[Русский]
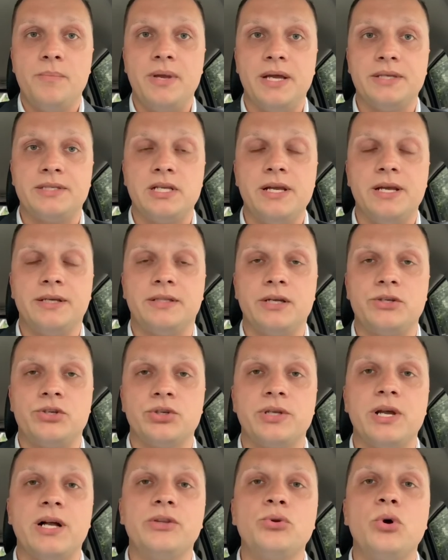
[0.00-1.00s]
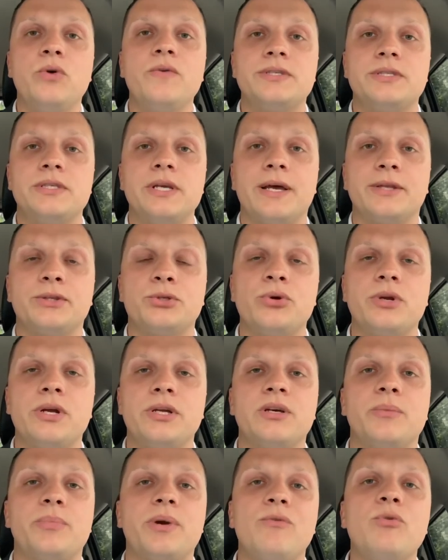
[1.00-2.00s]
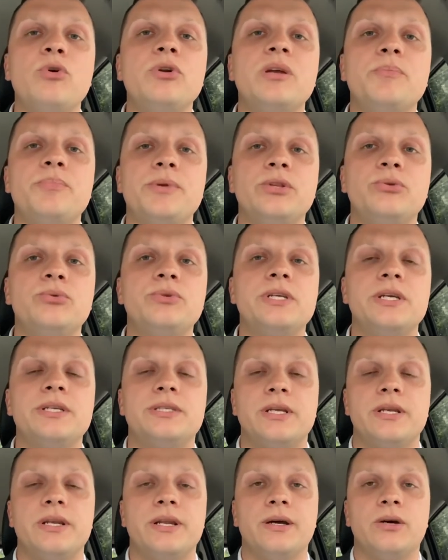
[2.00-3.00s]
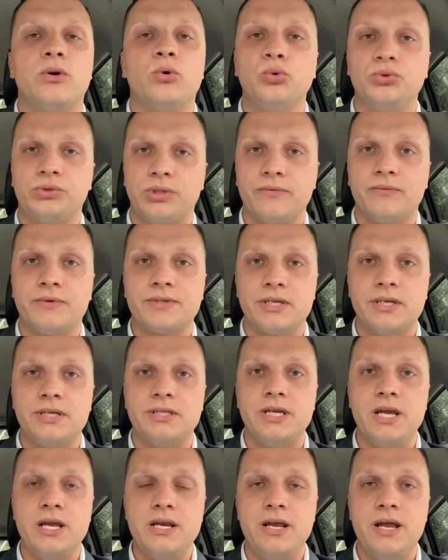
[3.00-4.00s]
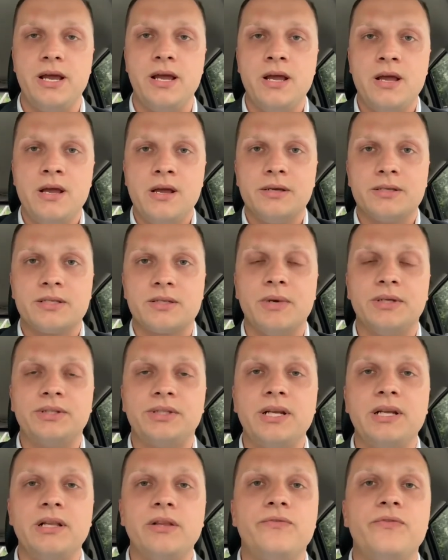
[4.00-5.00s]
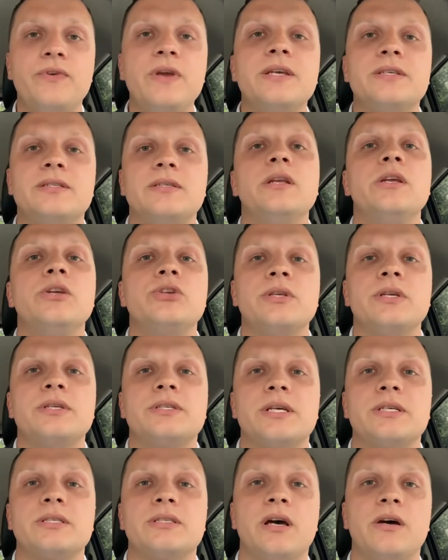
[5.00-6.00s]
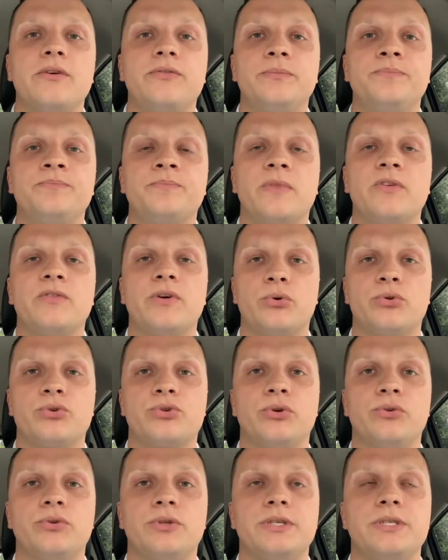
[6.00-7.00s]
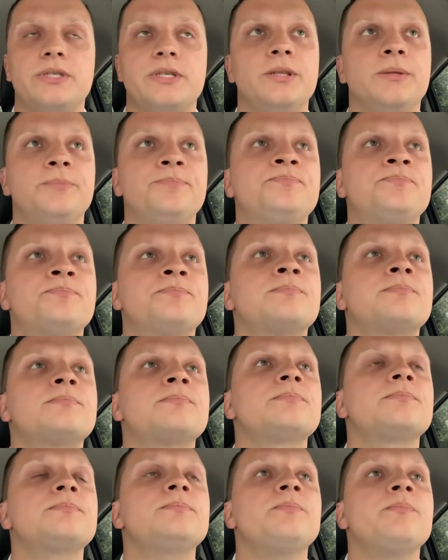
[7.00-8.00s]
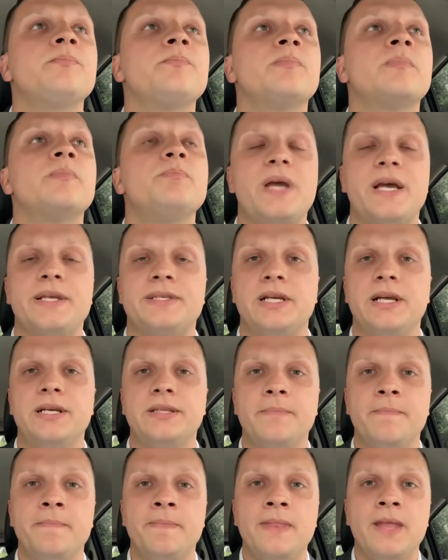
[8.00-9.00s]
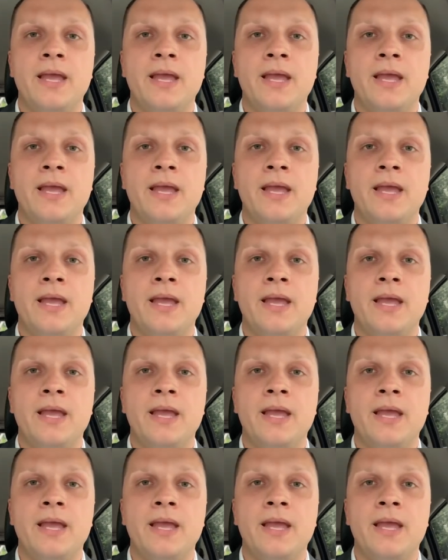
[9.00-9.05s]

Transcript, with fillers: пять лет я читал новости, которые добровольно-принудительно утром воскресенья смотрел весь личный состав вооруженных сил. Пять лет.